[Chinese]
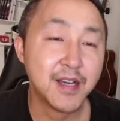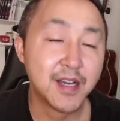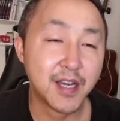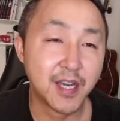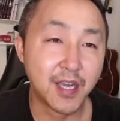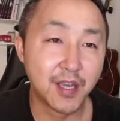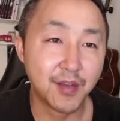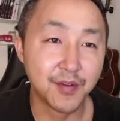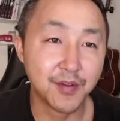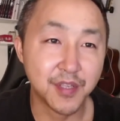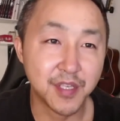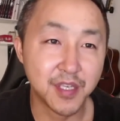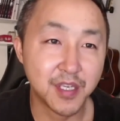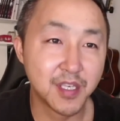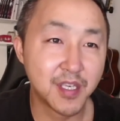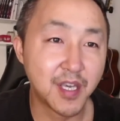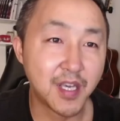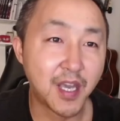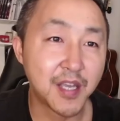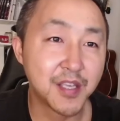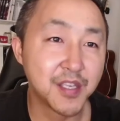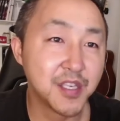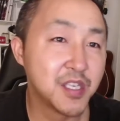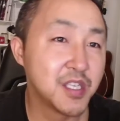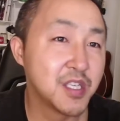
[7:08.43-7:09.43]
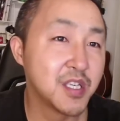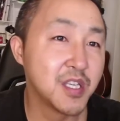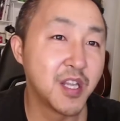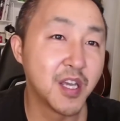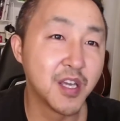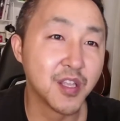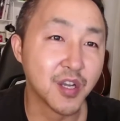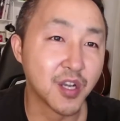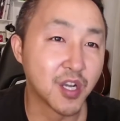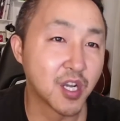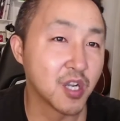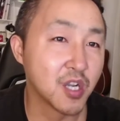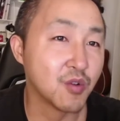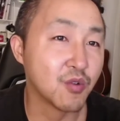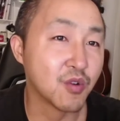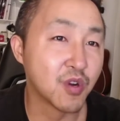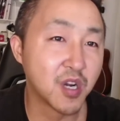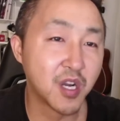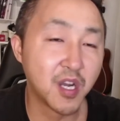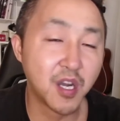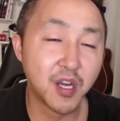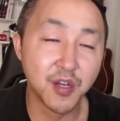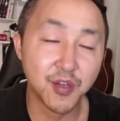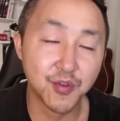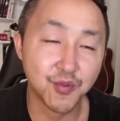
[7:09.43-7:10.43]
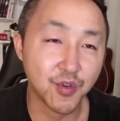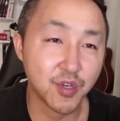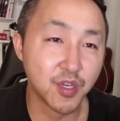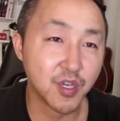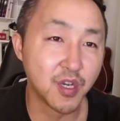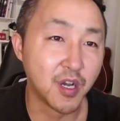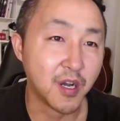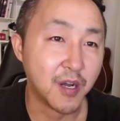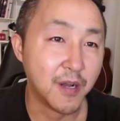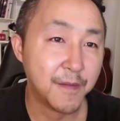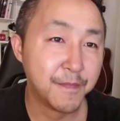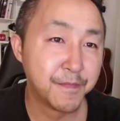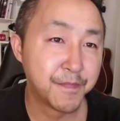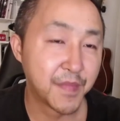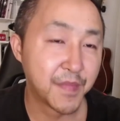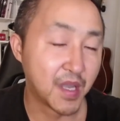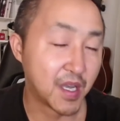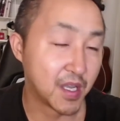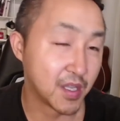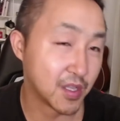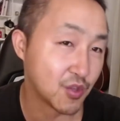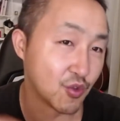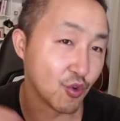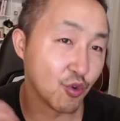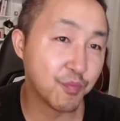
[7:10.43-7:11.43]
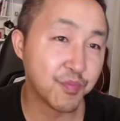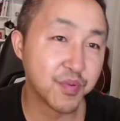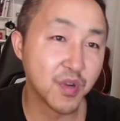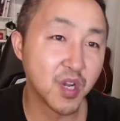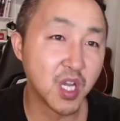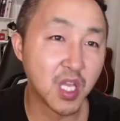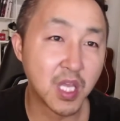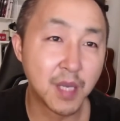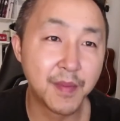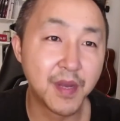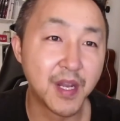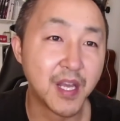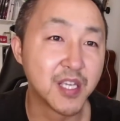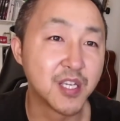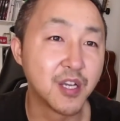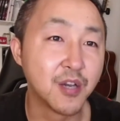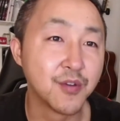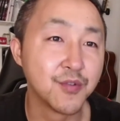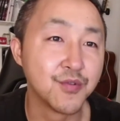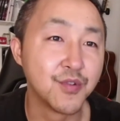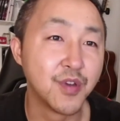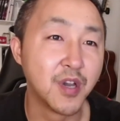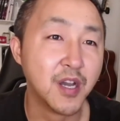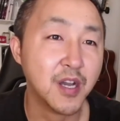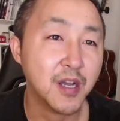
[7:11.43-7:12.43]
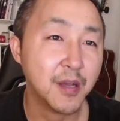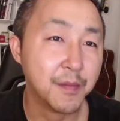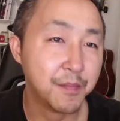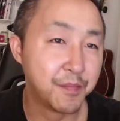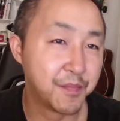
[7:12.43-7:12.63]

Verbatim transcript: 还有其他一系列的各种各样的学校啊，都不让他们来上学。